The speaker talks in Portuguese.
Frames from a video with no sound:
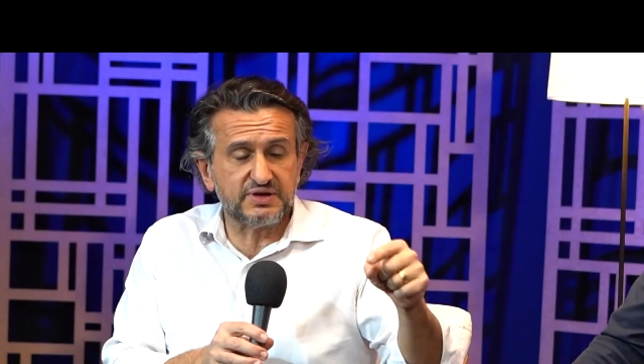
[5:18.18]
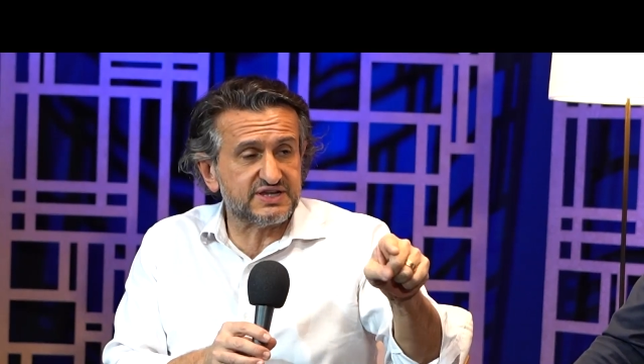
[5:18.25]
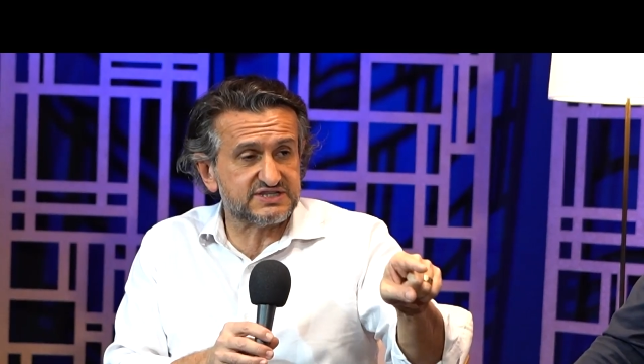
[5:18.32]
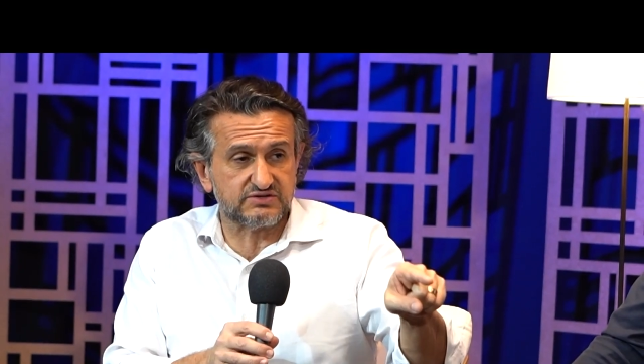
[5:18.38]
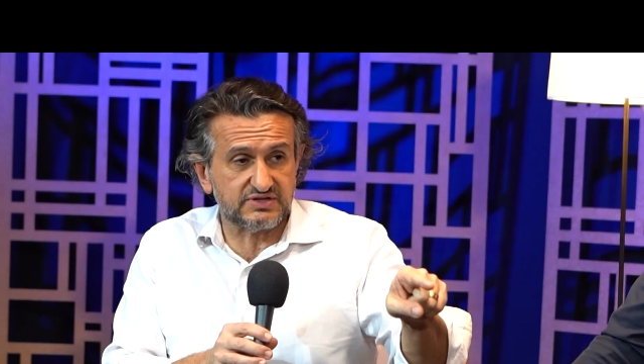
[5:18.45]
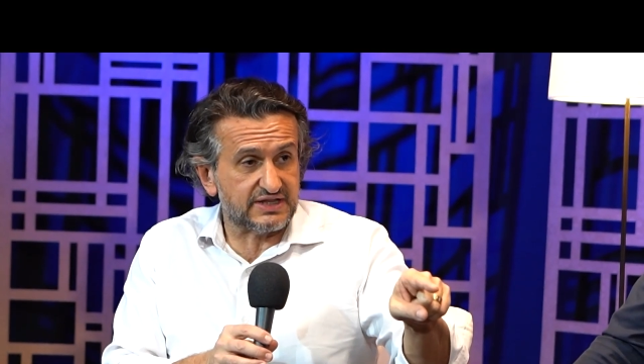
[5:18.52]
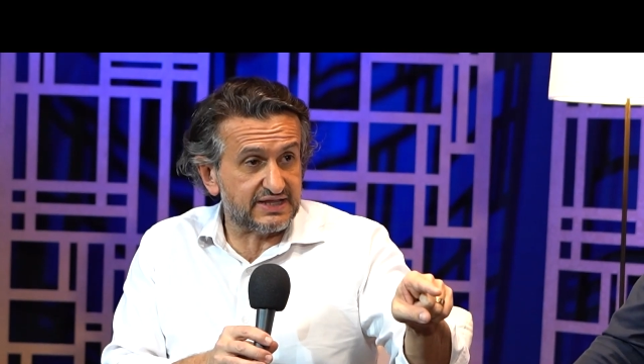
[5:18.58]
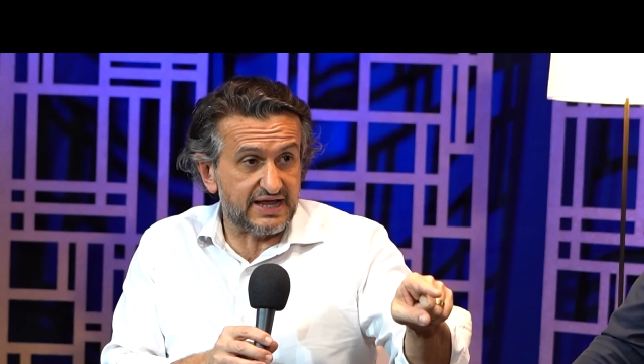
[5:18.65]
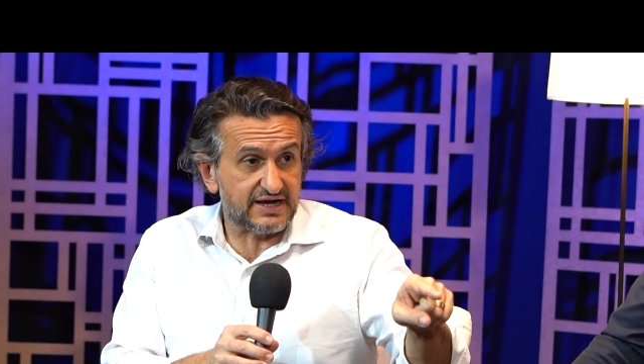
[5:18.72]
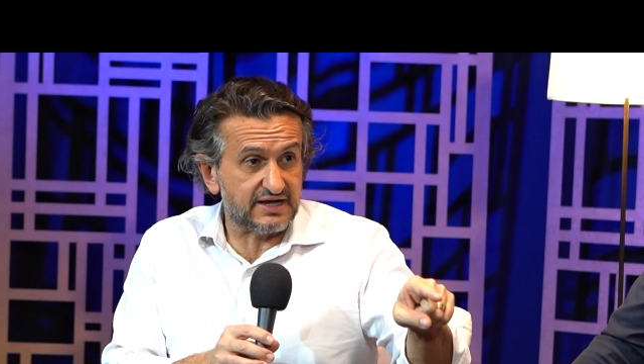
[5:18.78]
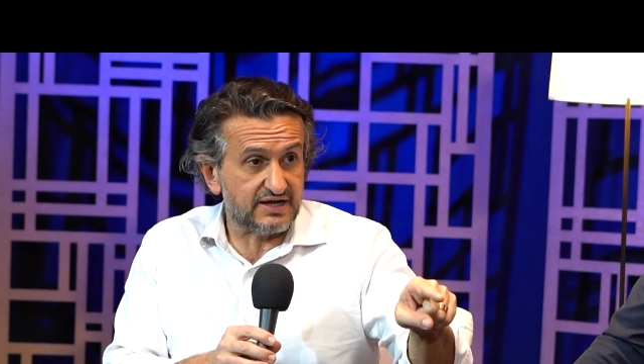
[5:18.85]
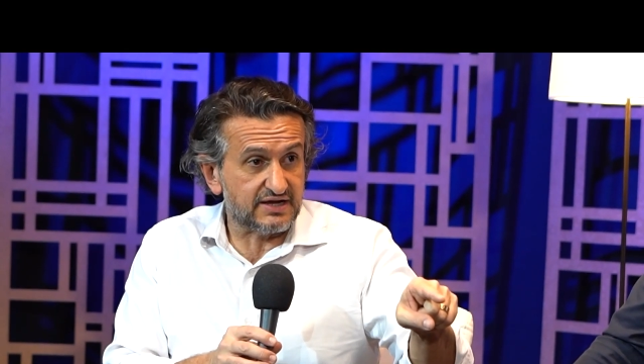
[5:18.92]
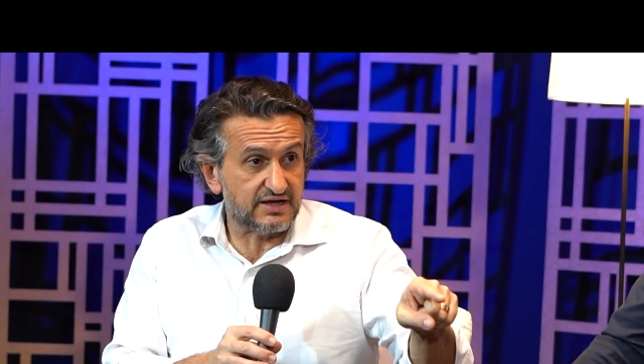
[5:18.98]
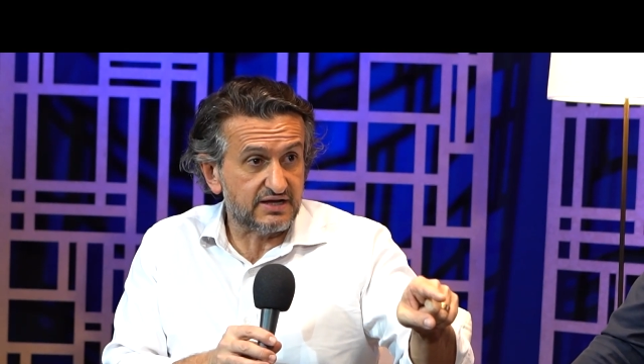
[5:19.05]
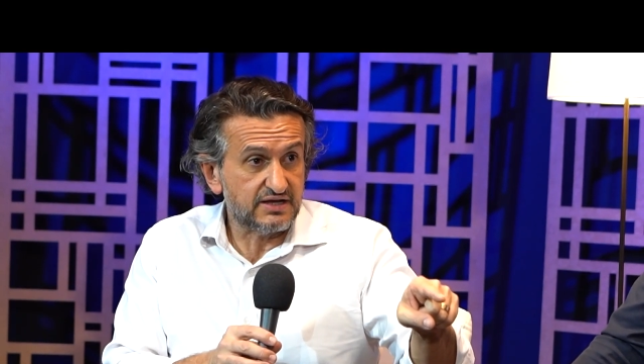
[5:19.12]
é complicação da
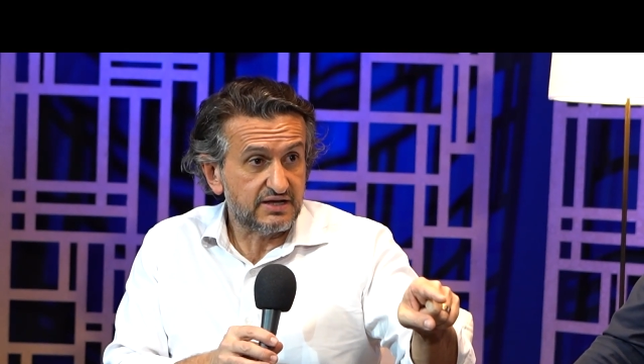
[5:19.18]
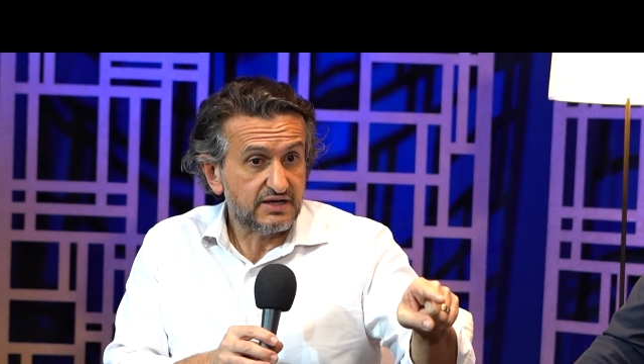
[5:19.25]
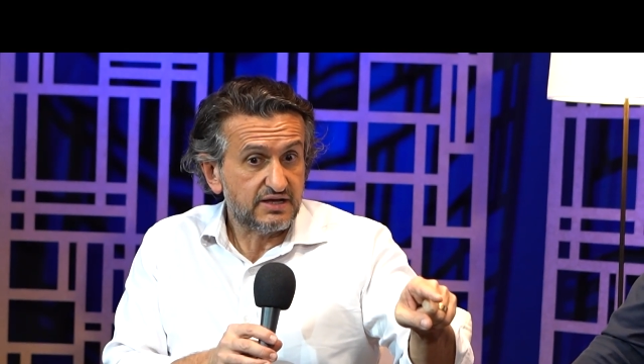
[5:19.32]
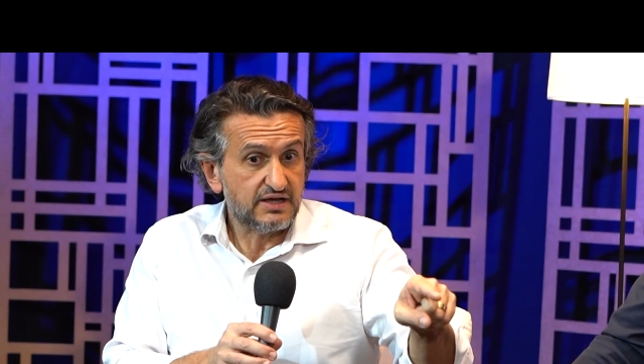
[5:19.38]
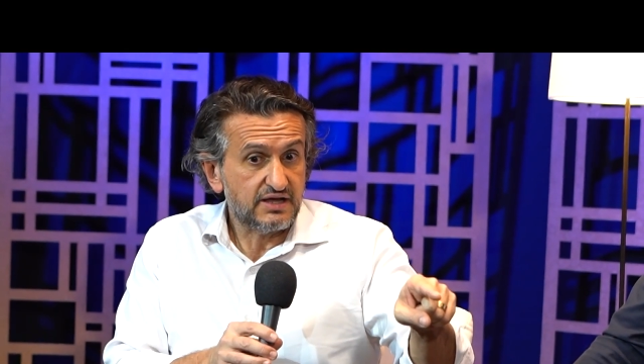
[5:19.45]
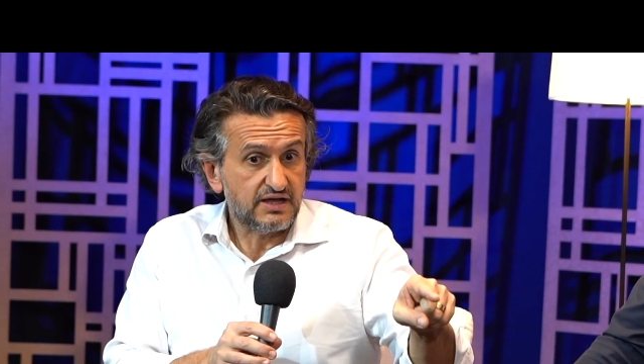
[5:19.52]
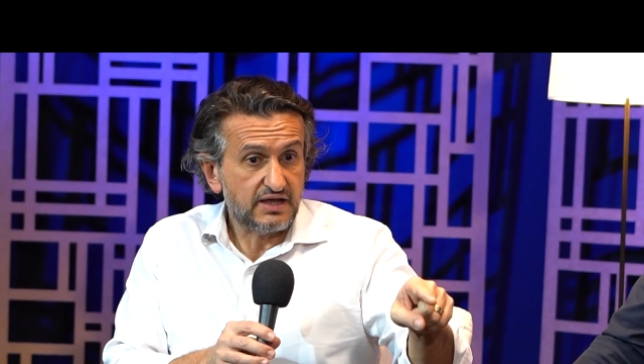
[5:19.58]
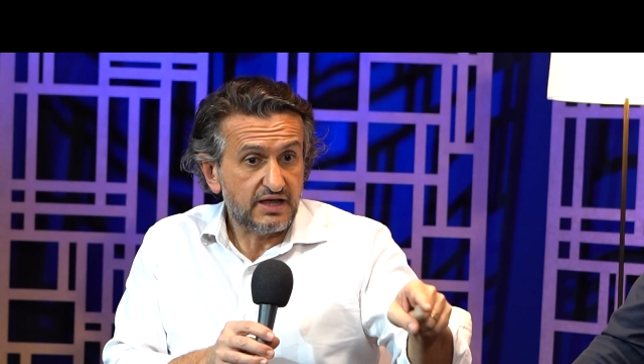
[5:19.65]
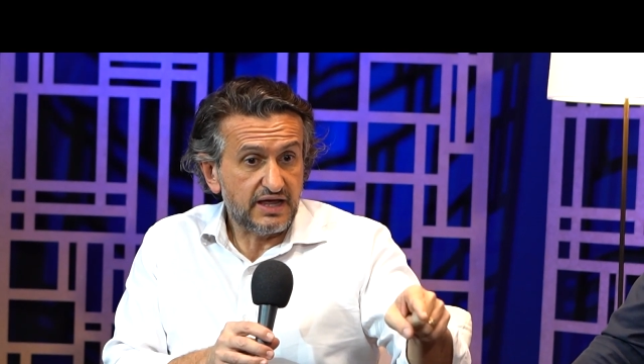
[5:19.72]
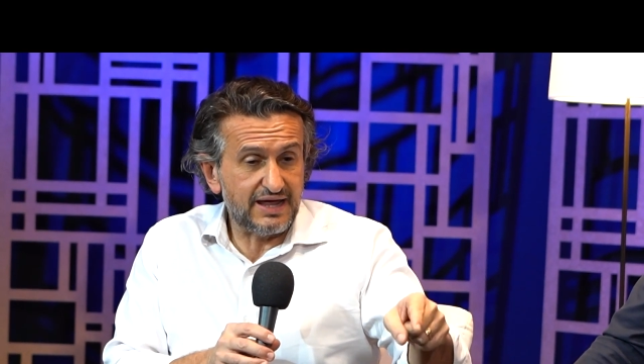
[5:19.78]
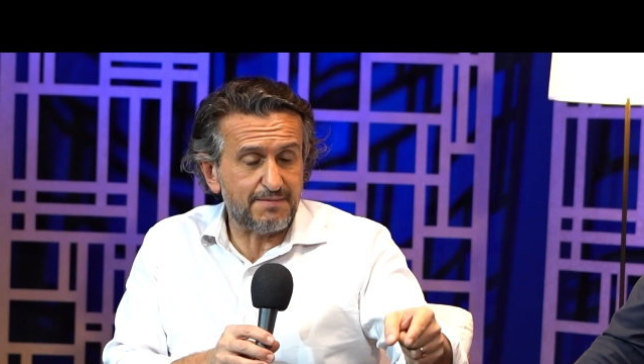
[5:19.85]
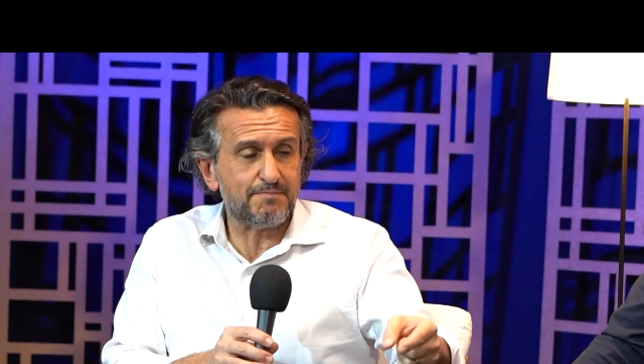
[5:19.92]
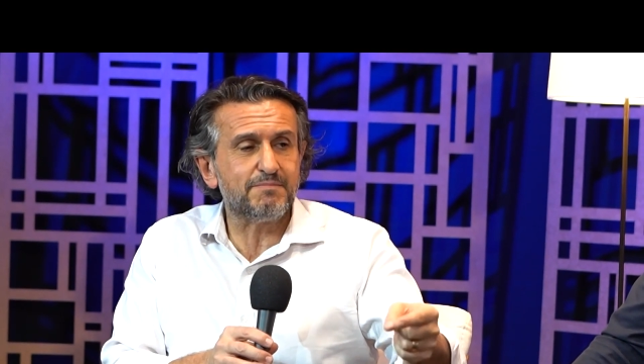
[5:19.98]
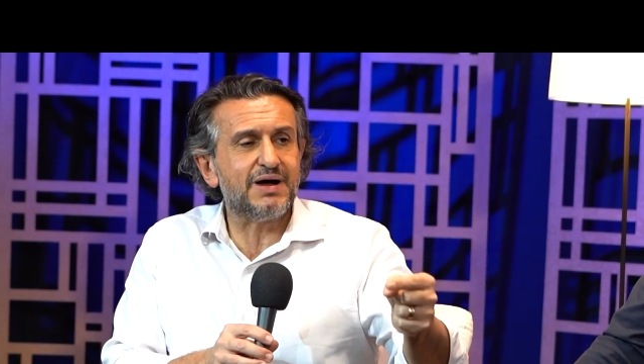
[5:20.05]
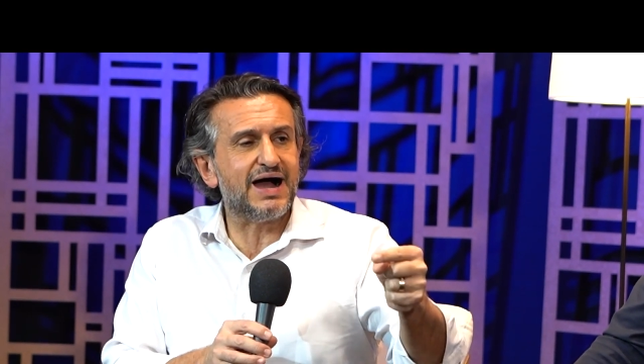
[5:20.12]
técnica,
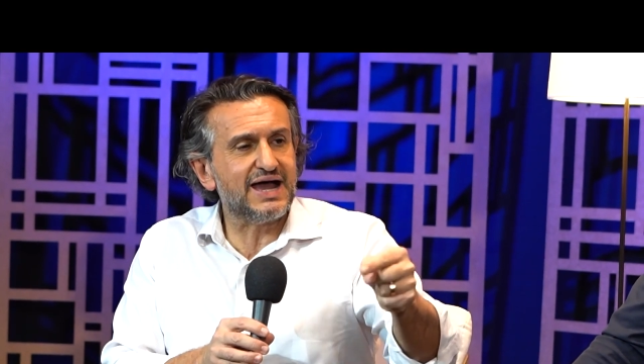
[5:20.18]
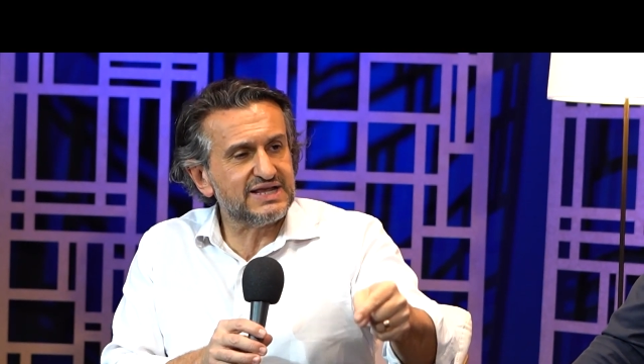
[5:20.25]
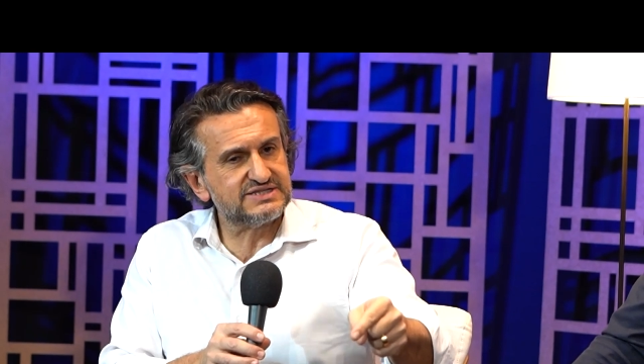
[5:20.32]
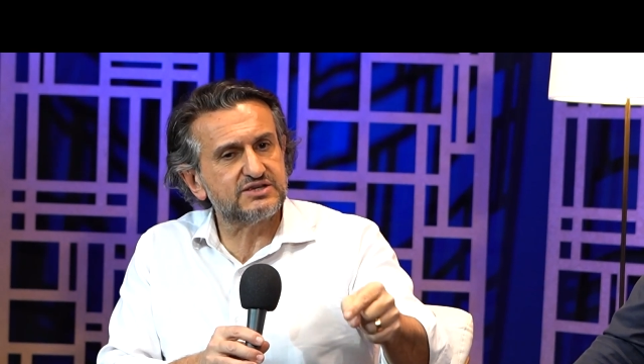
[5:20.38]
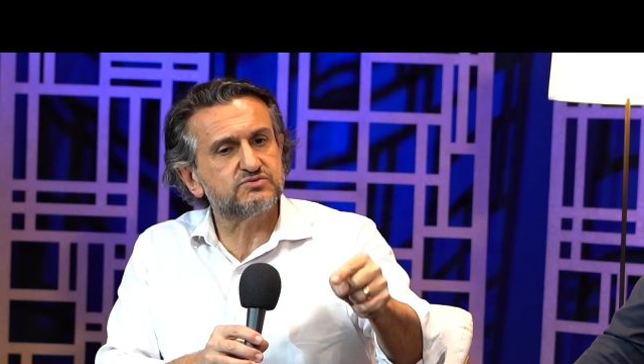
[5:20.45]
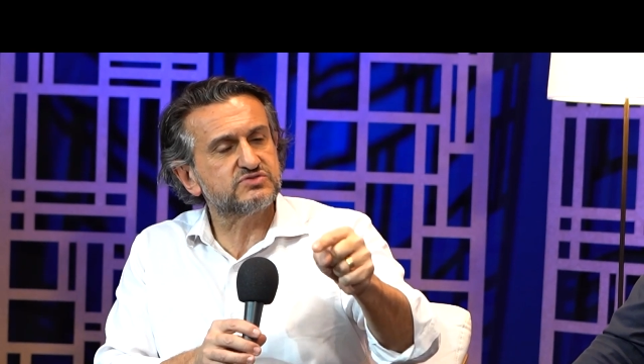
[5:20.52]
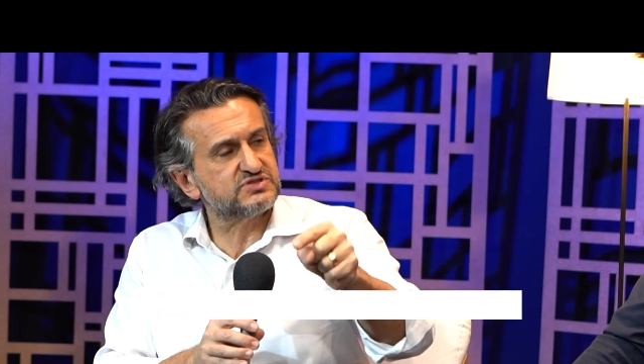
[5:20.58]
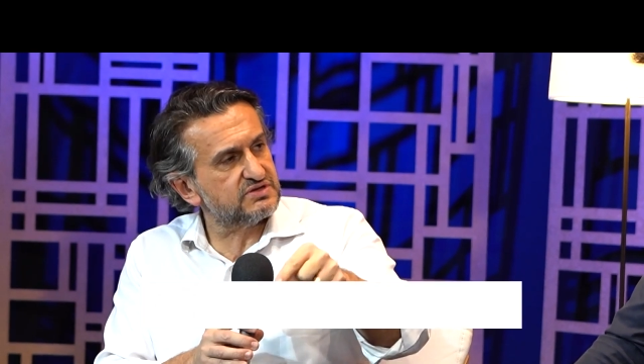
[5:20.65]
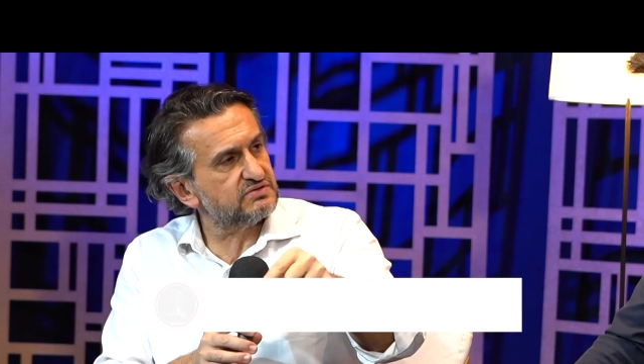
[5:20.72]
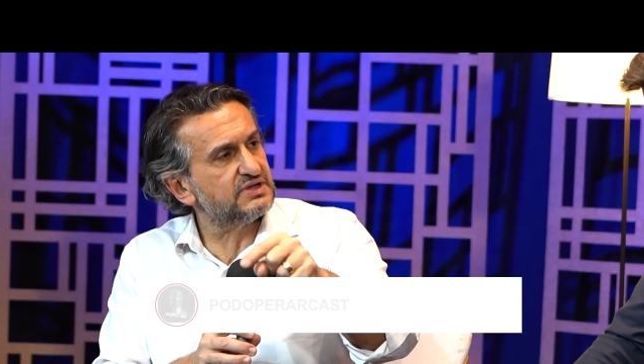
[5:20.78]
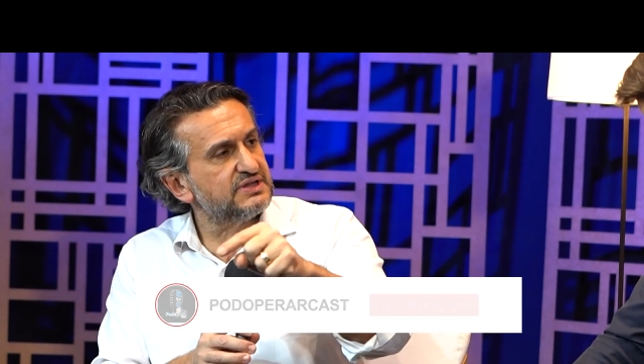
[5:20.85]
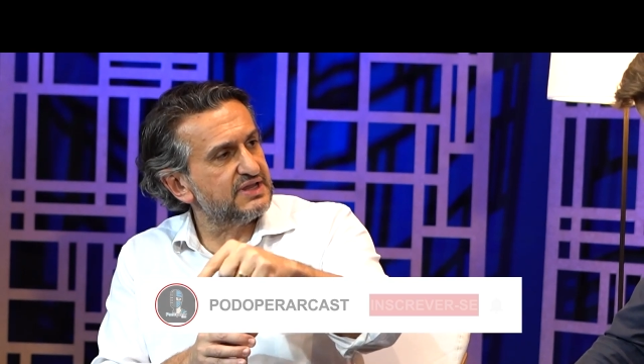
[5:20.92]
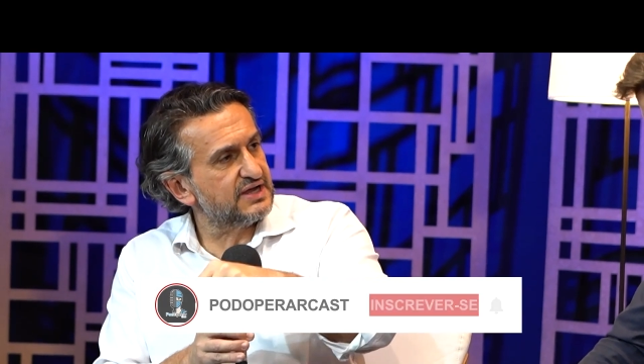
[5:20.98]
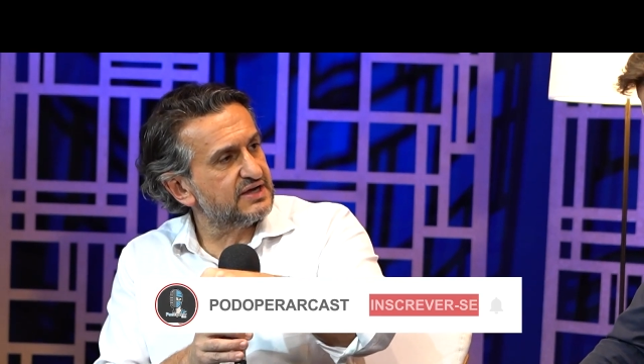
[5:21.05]
é má execução da